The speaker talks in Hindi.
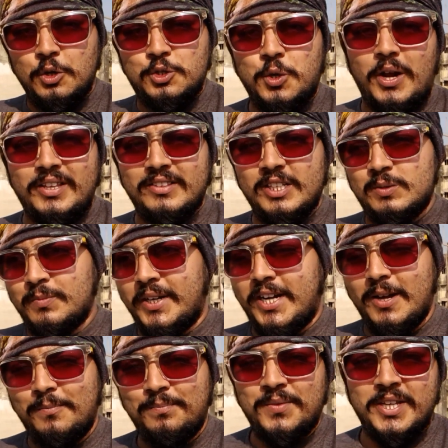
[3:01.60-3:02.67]
डू जॉइन दिस
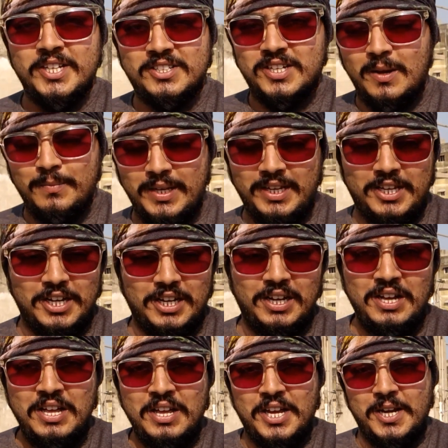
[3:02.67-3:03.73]
मीटअप ही इज़ कमिंग
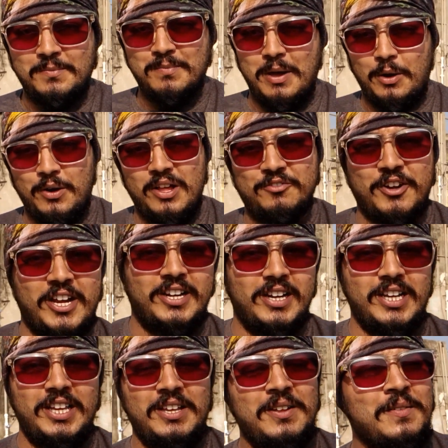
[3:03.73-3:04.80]
यर इन बड़ोड़ा
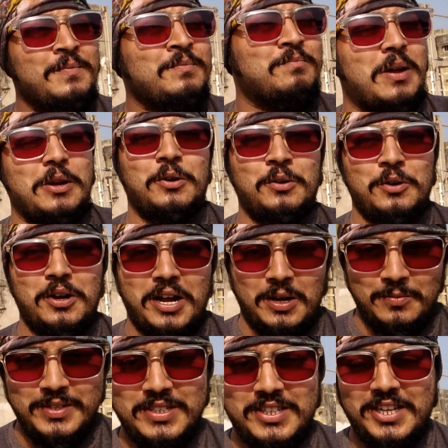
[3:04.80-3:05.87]
फाइनली मैंने उनको
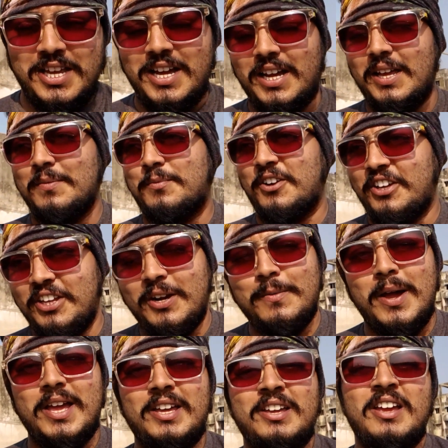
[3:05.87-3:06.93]
कन्विंस किया कि
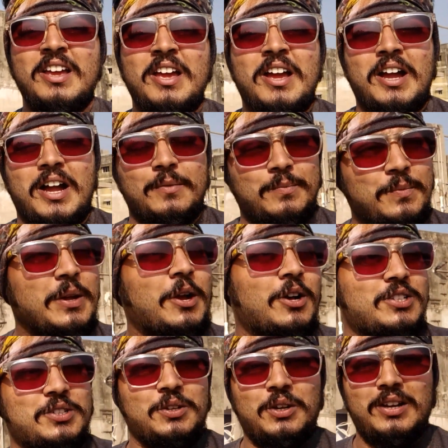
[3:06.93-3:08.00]
फ़कीरा भाई
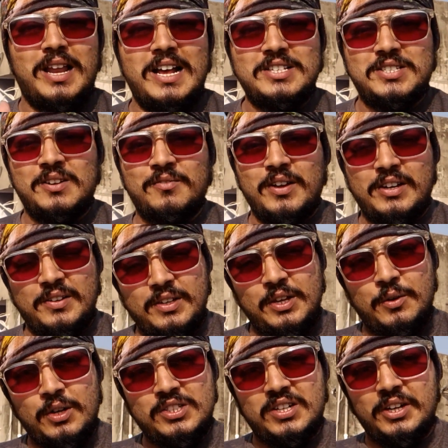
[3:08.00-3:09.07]
बिकॉज यू नो लास्ट टाइम मैंने
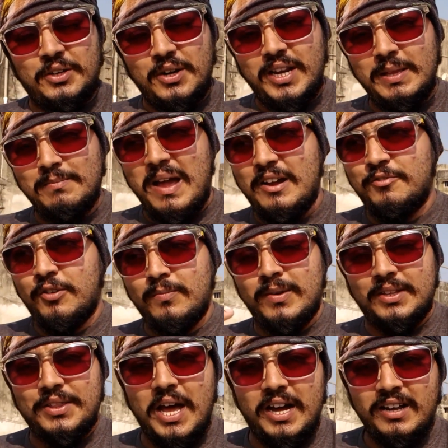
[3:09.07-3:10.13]
ही वॉज रिटर्निंग बैक
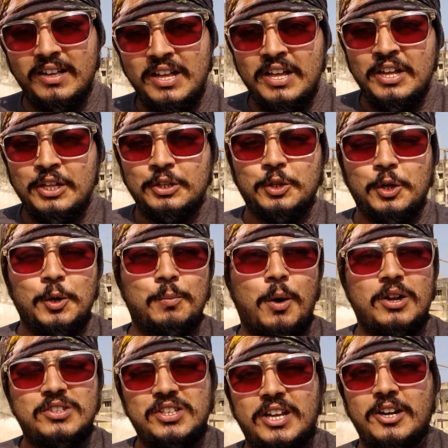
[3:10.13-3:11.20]
फ्रॉम लद्दाख तो
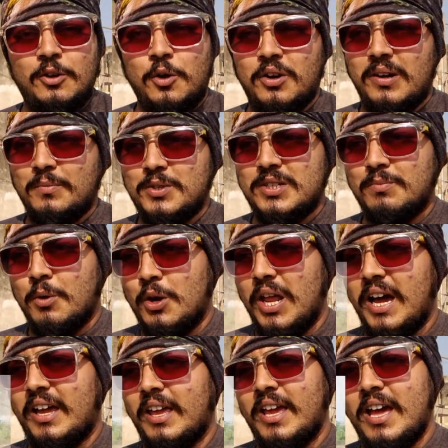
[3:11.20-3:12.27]
बहुत सारे लोगों ने मुझे
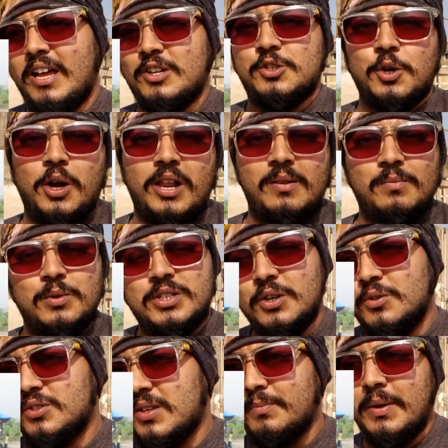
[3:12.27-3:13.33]
बोला कि यार जोयल
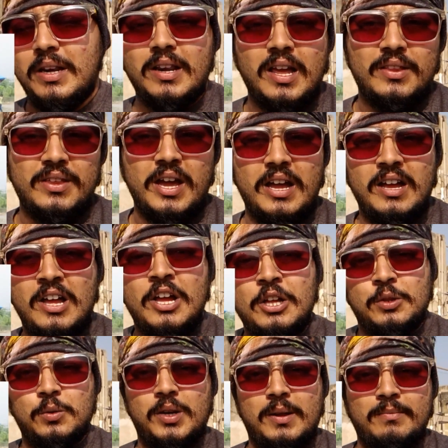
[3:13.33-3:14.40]
मुझे उनसे मिलना था
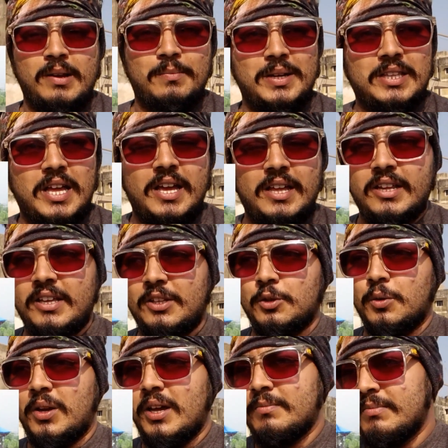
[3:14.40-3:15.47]
उन्हें हमने बताया
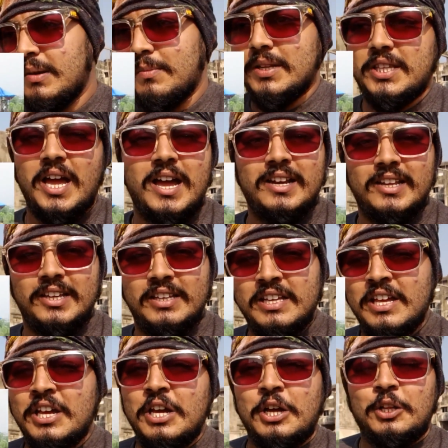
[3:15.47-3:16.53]
नहीं दोनों हमने बताया
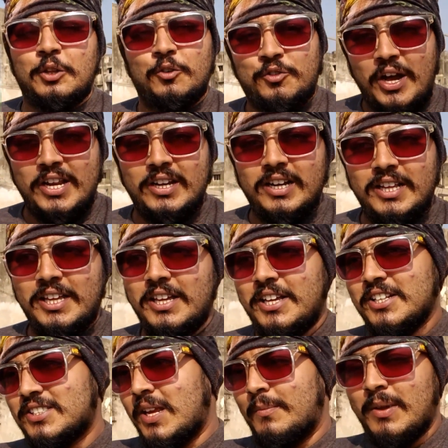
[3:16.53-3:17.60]
नहीं तो फाइनली
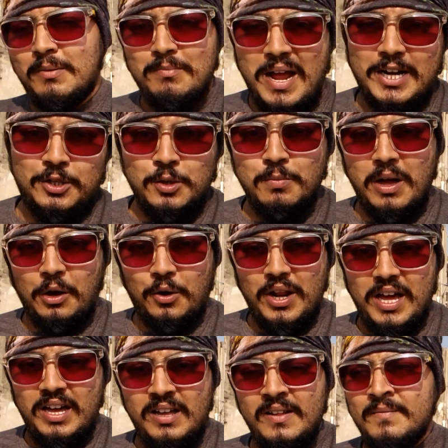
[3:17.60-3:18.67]
ही इज़ कमिंग बैक टू
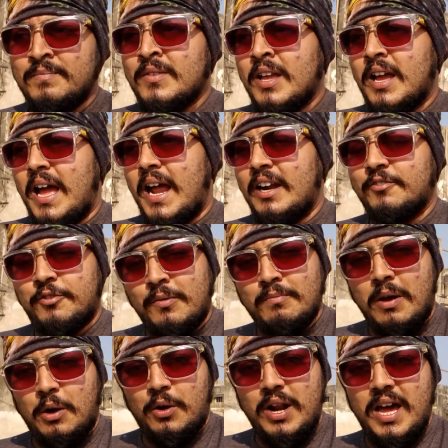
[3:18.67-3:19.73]
बड़ोड़ा एंड
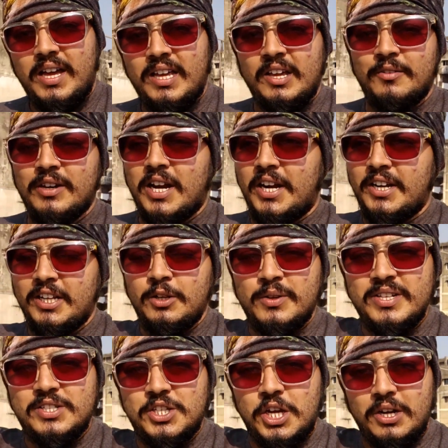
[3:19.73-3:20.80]
फ्रॉम बड़ोड़ा ही विल
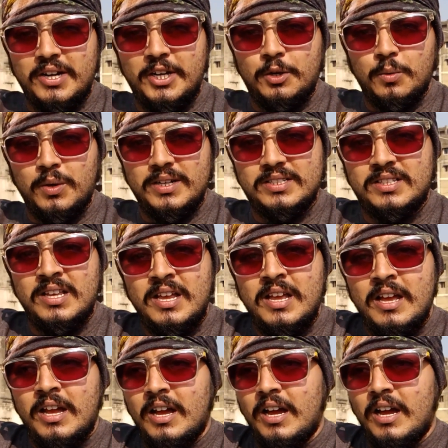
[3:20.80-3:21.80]
कंटिन्यू इज जर्नी टूवर्ड्स